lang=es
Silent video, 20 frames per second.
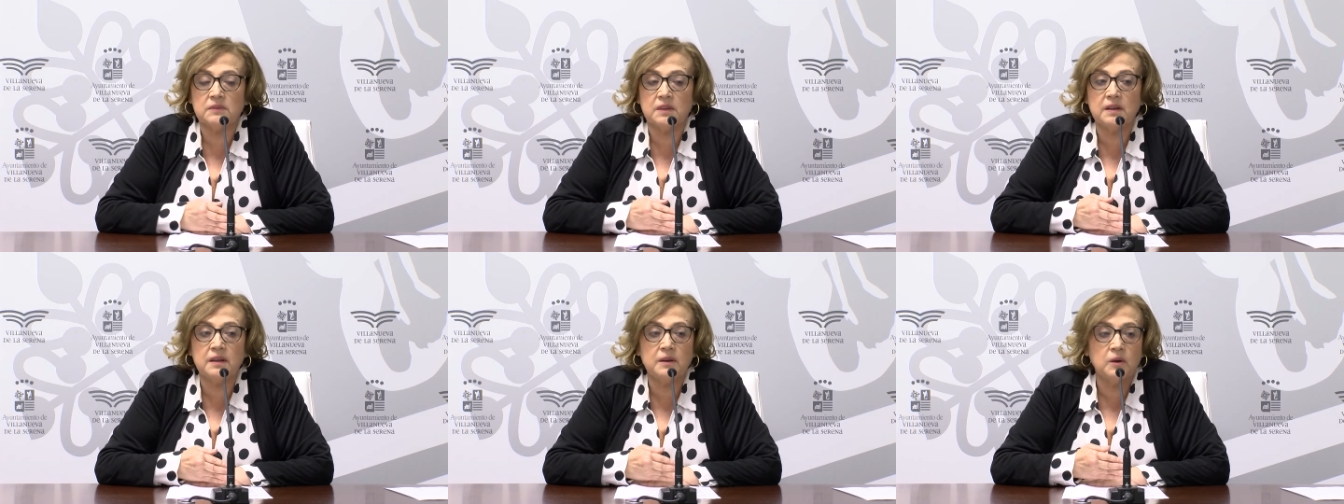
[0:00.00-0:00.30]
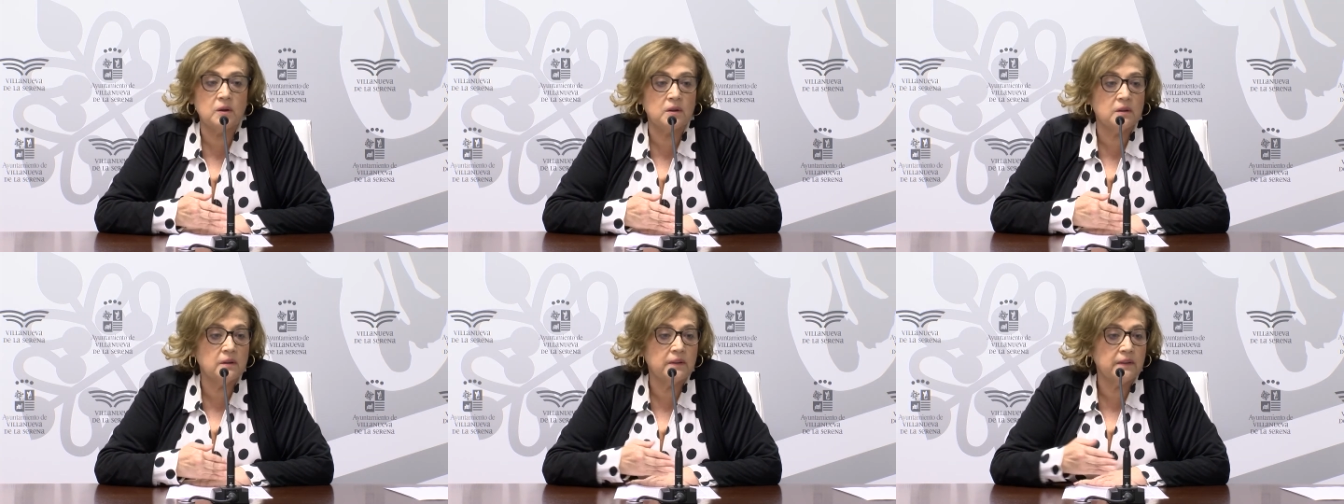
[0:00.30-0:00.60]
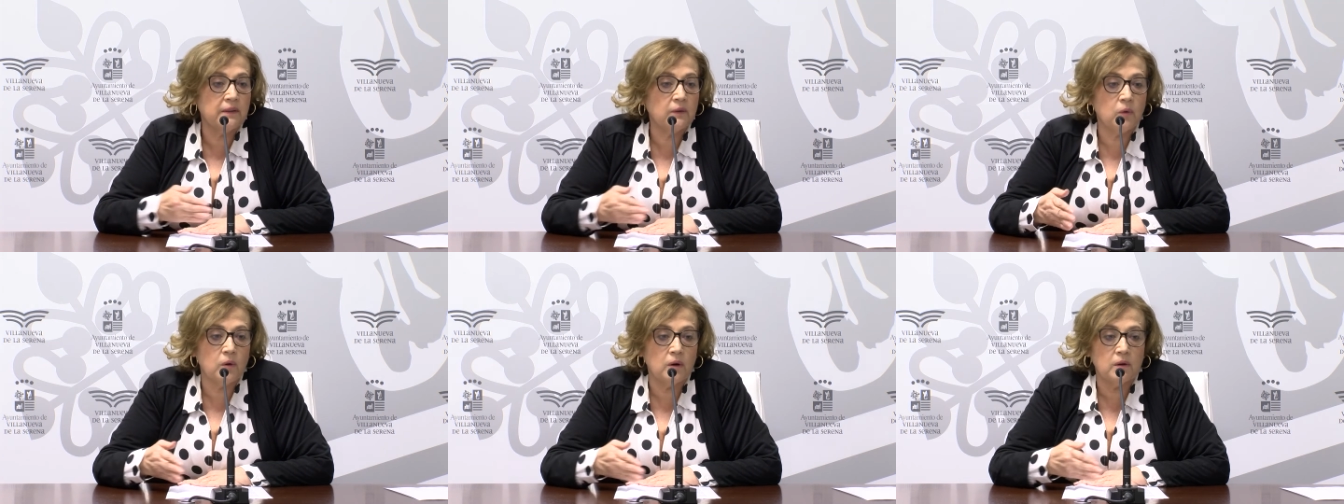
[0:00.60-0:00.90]

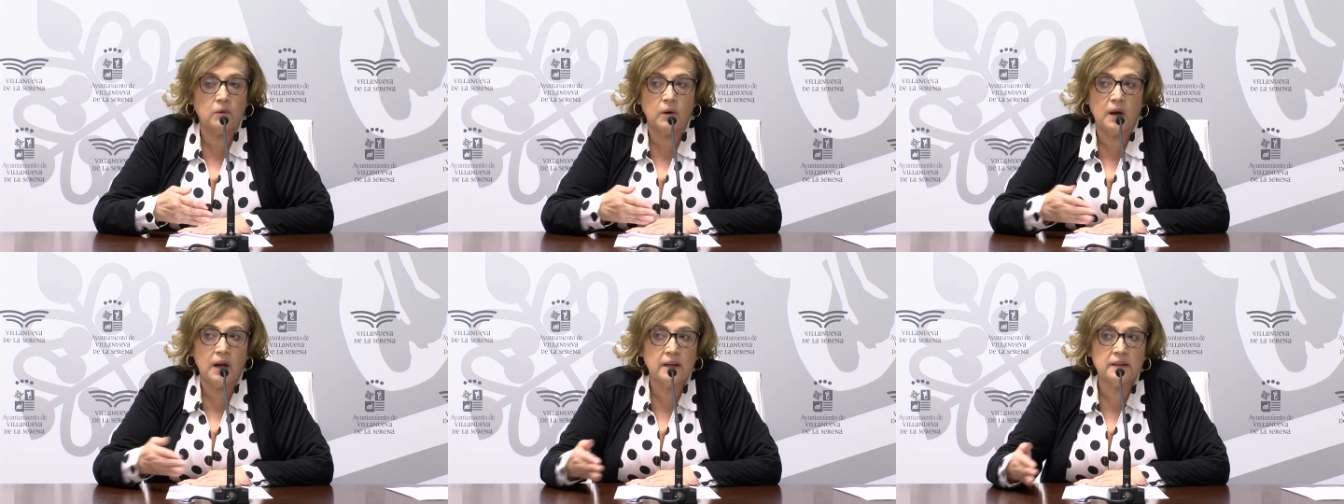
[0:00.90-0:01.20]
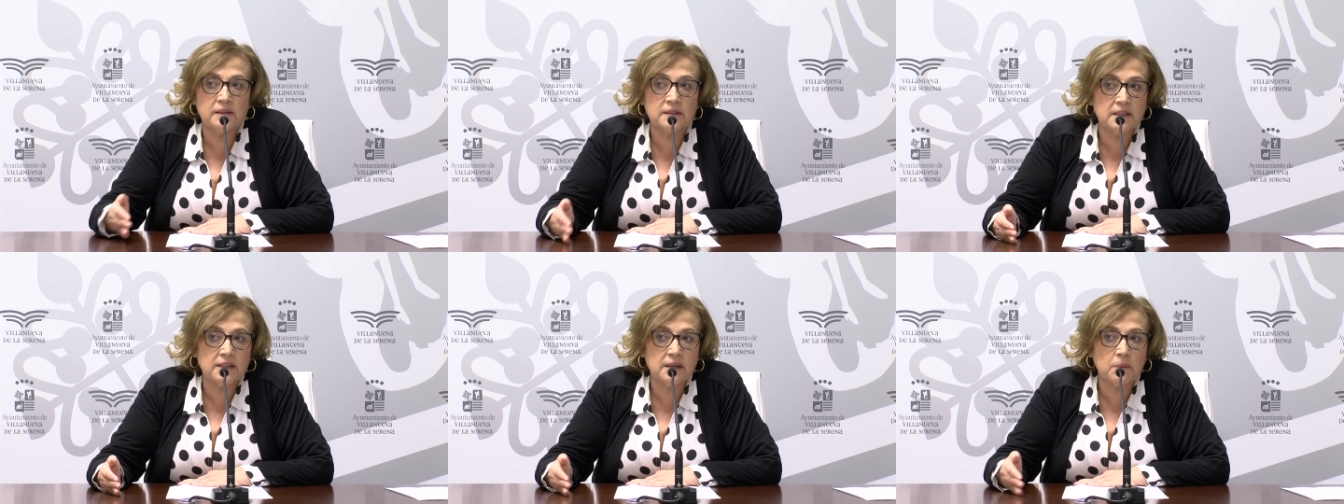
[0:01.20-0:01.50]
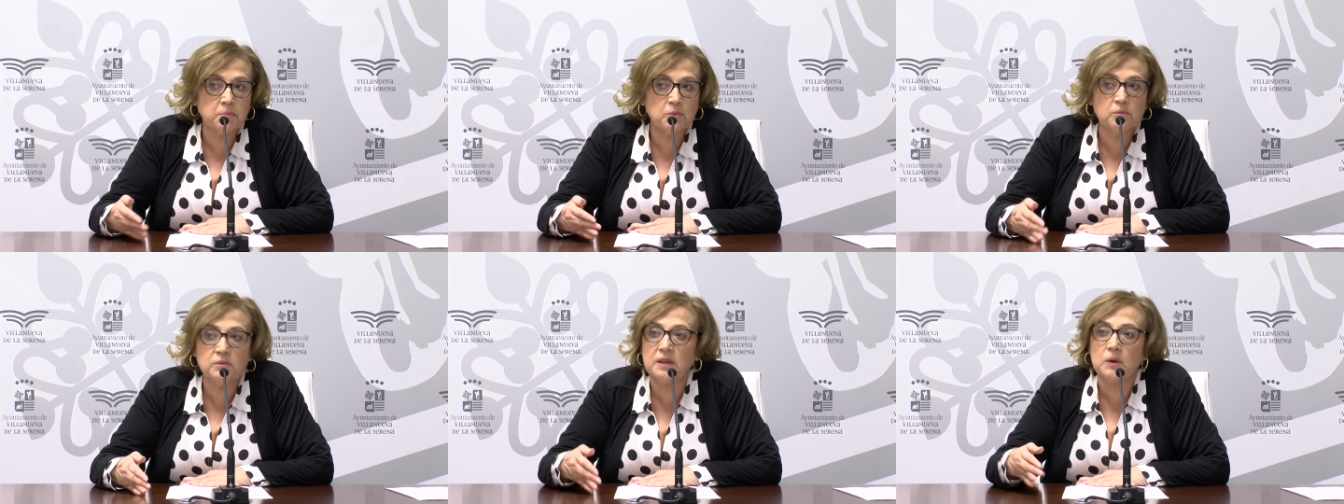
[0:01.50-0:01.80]
y, la gente se
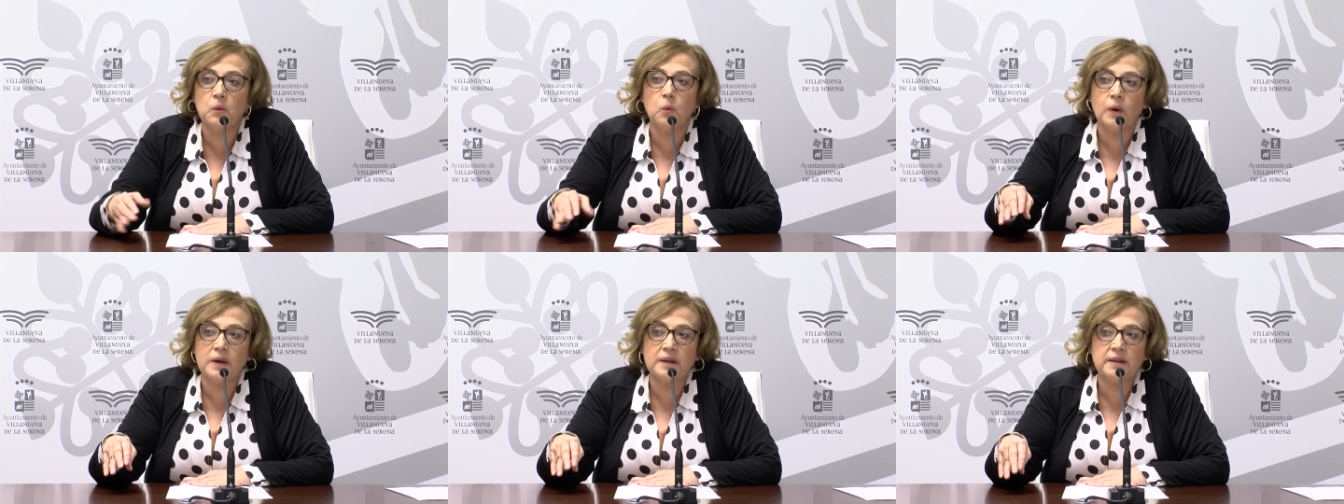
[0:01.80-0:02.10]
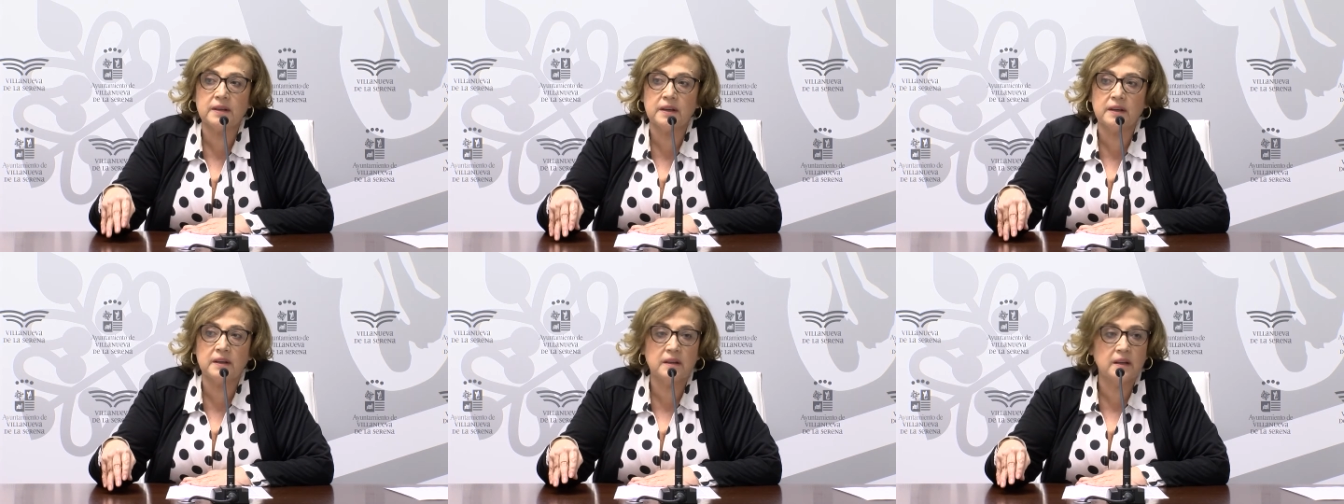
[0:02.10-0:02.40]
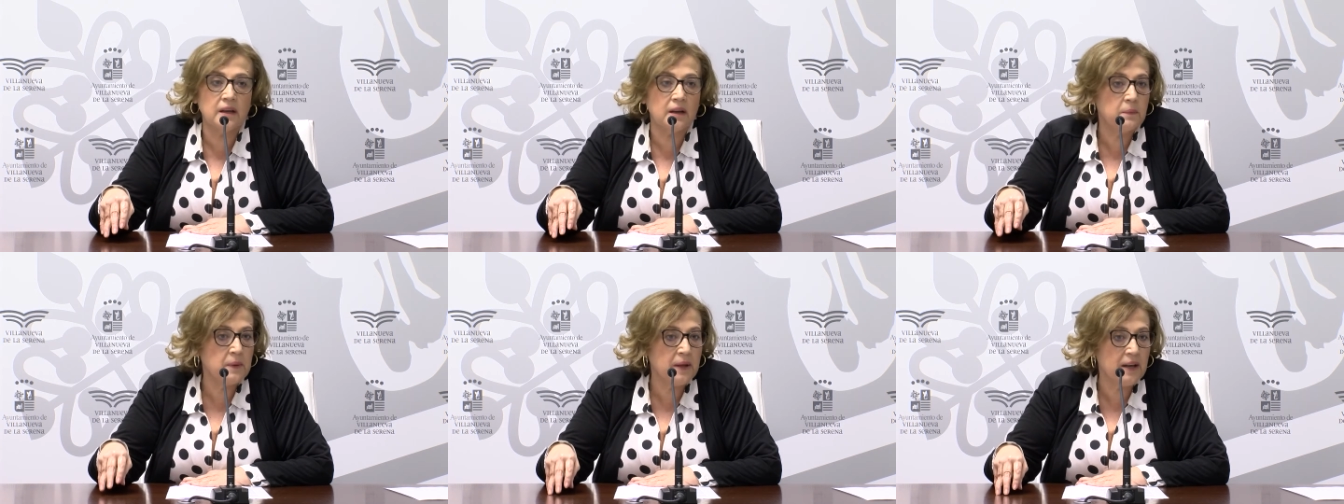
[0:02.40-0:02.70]
apunta y, cualquier,
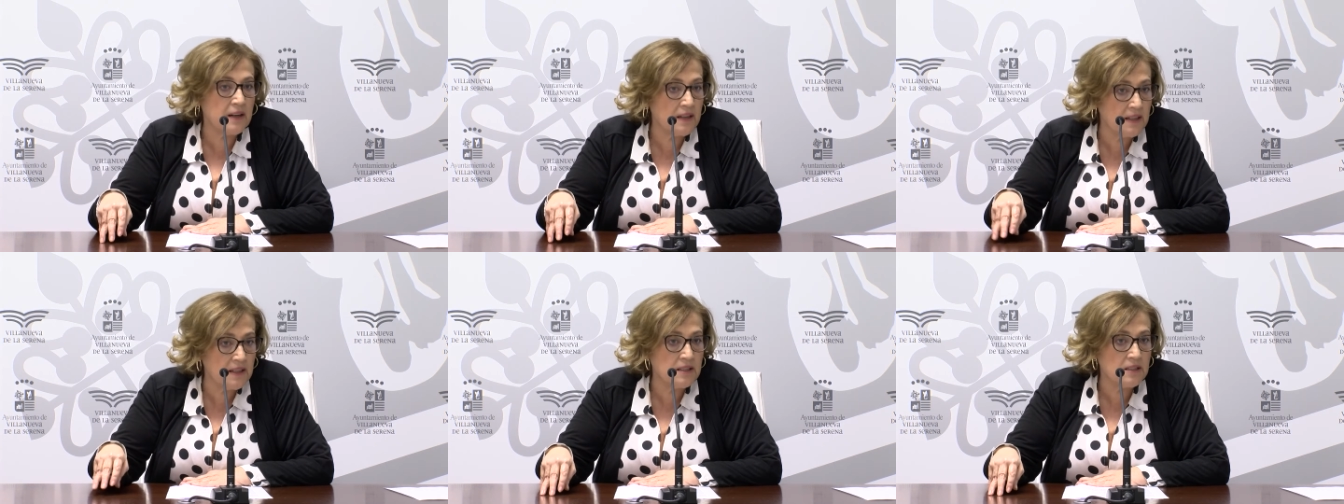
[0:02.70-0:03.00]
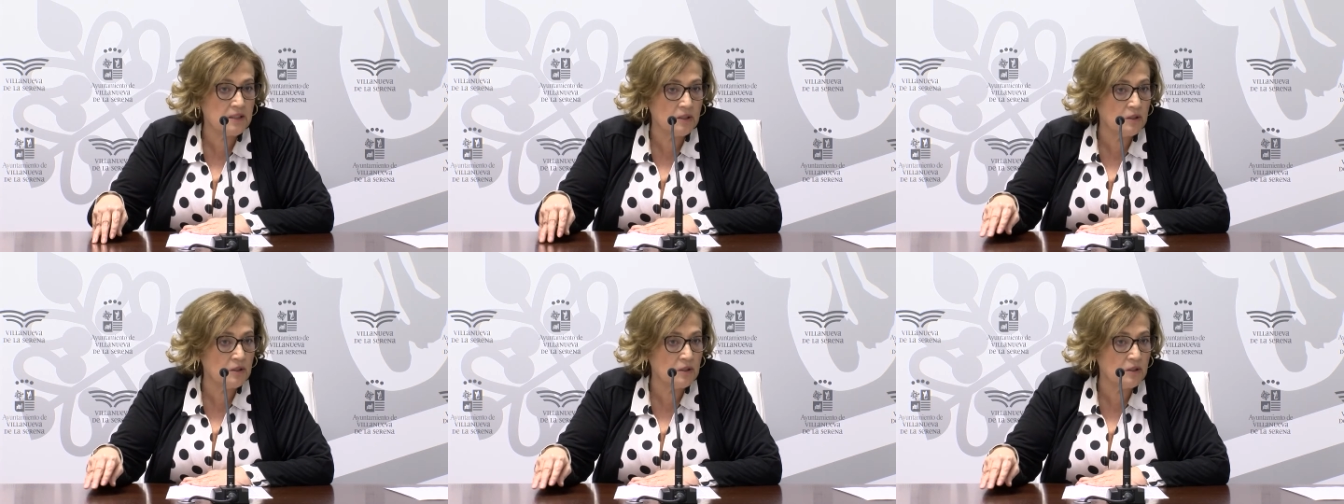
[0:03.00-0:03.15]
y el viernes,